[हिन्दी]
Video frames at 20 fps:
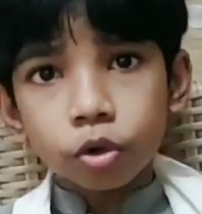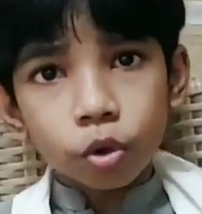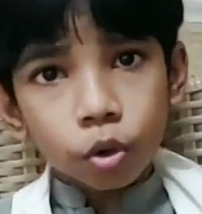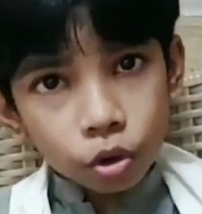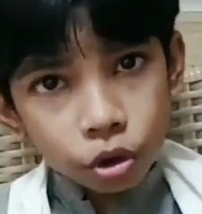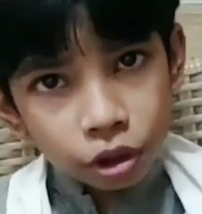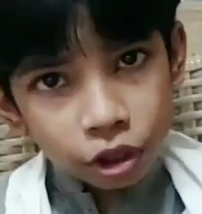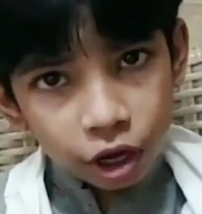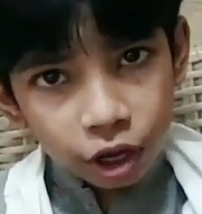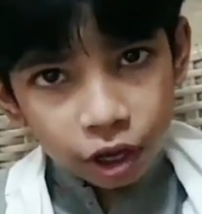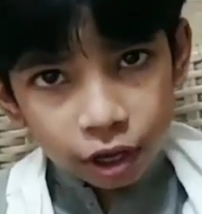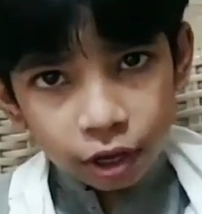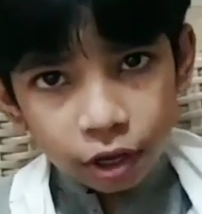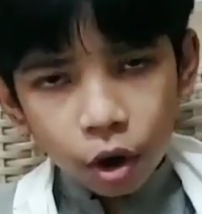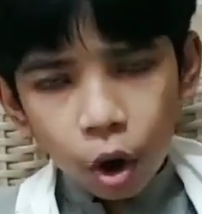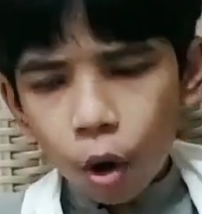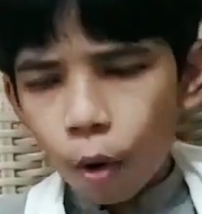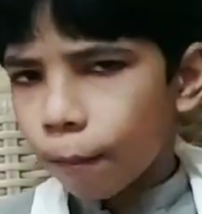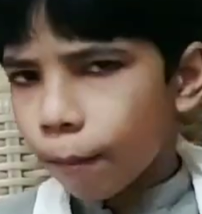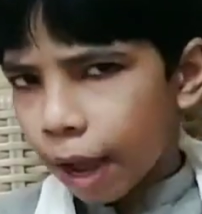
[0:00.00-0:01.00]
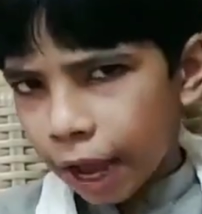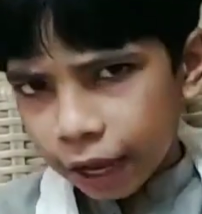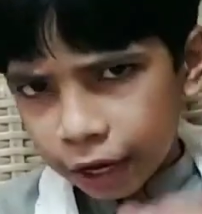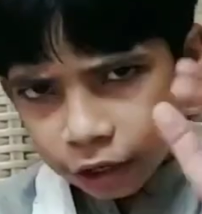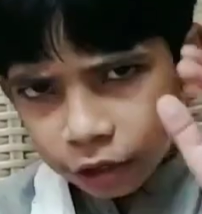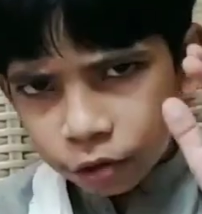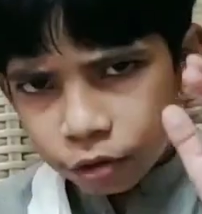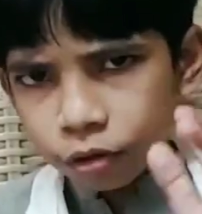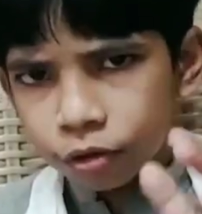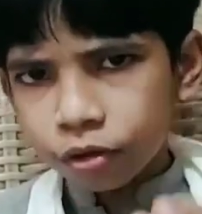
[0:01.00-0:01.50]
और चौधरी की और
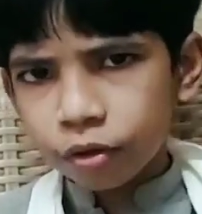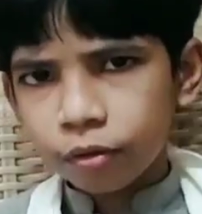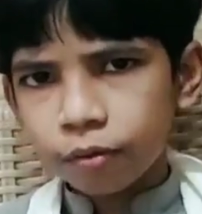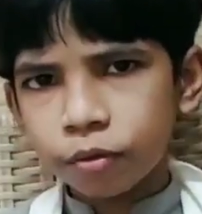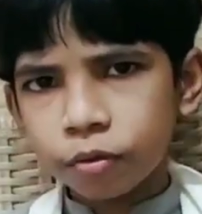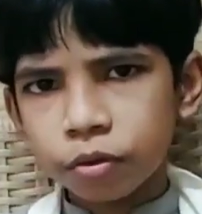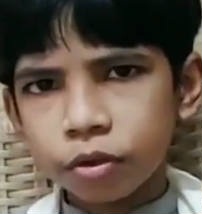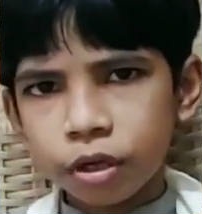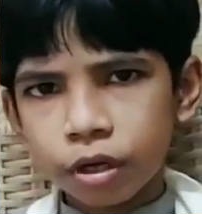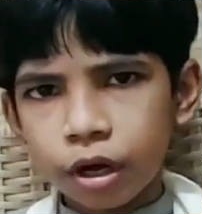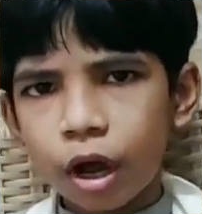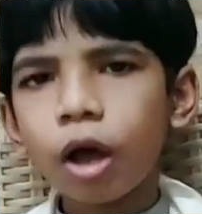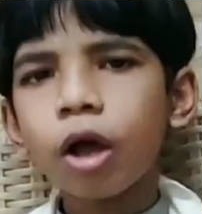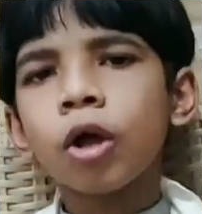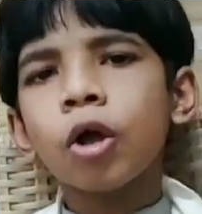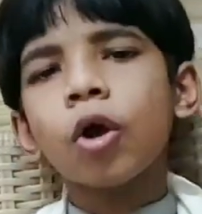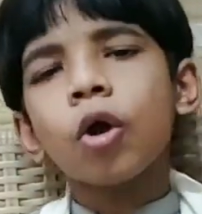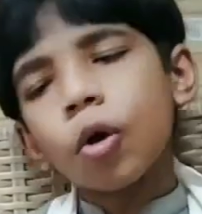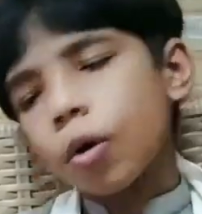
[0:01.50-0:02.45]
मैं नहीं कोई इंटरव्यू देना